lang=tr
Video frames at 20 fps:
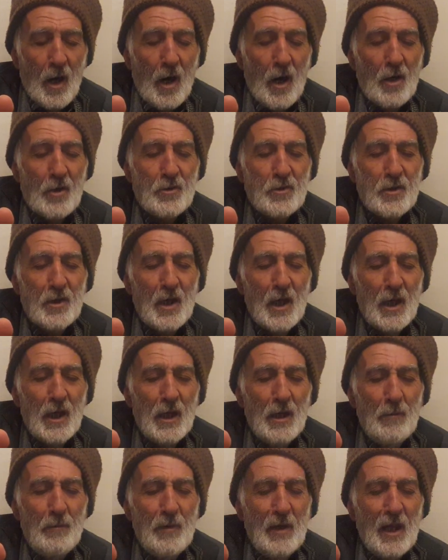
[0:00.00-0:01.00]

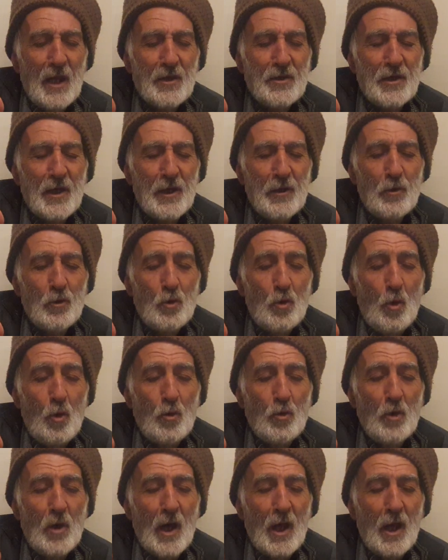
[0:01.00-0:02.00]
Azrail bile senin
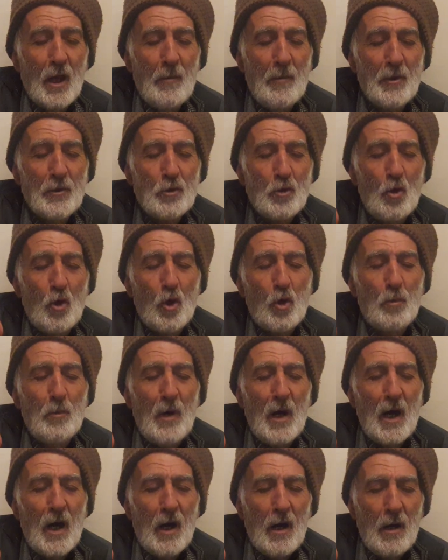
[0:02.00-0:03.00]
ruhunu alamaz
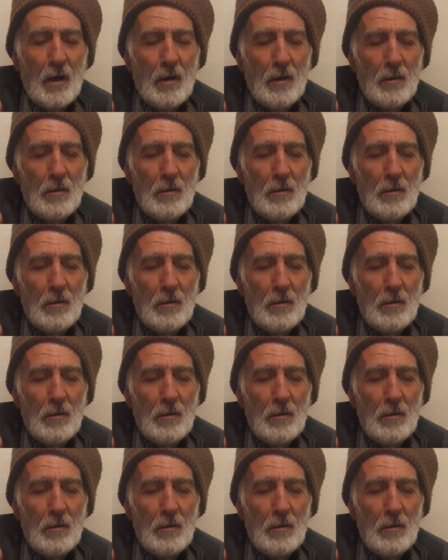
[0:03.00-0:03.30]
korkma.